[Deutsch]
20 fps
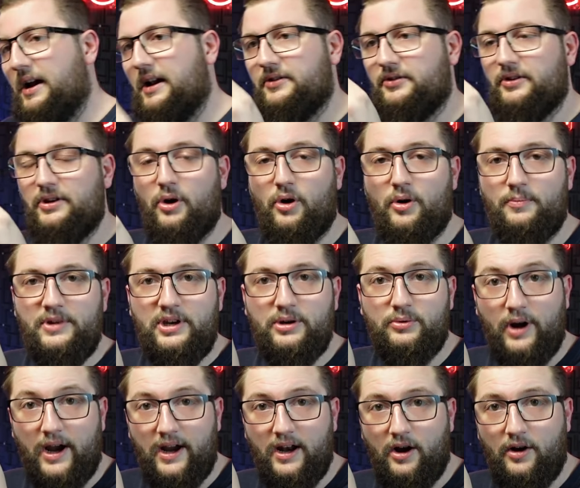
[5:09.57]
Also hier oben die
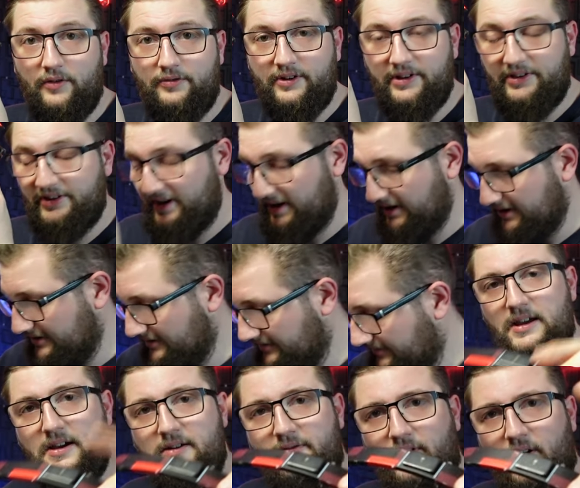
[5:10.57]
Rail aufgesägt,
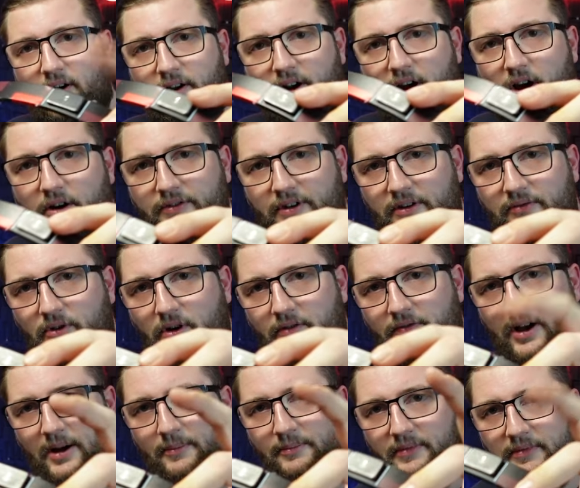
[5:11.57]
hier vorne auf den
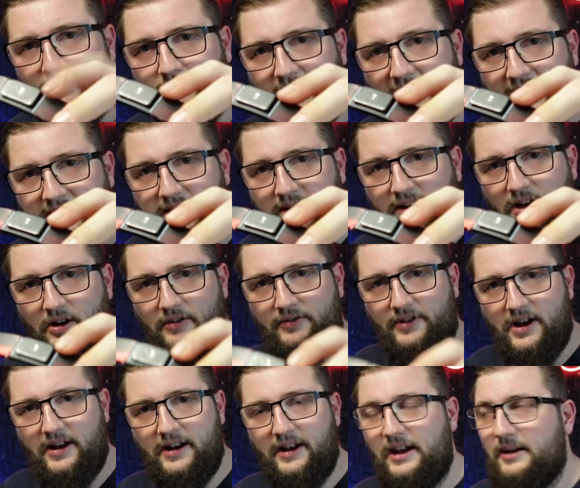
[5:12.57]
Wurfarm ein Plättchen
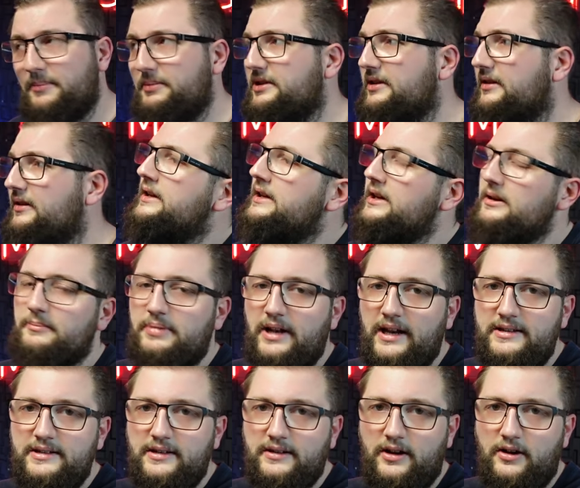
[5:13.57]
draufgeklebt, hier ein
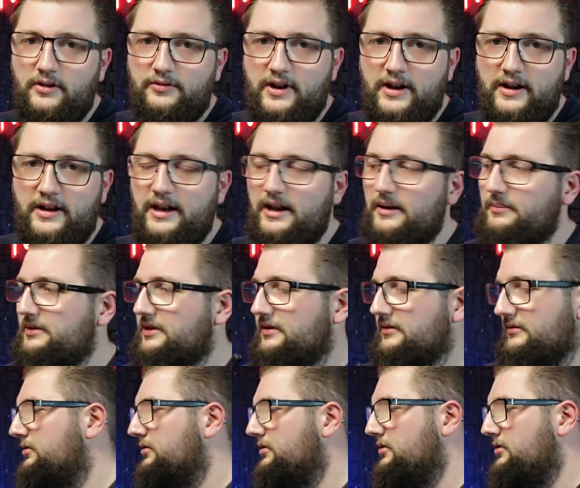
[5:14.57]
Plättchen draufgeklebt.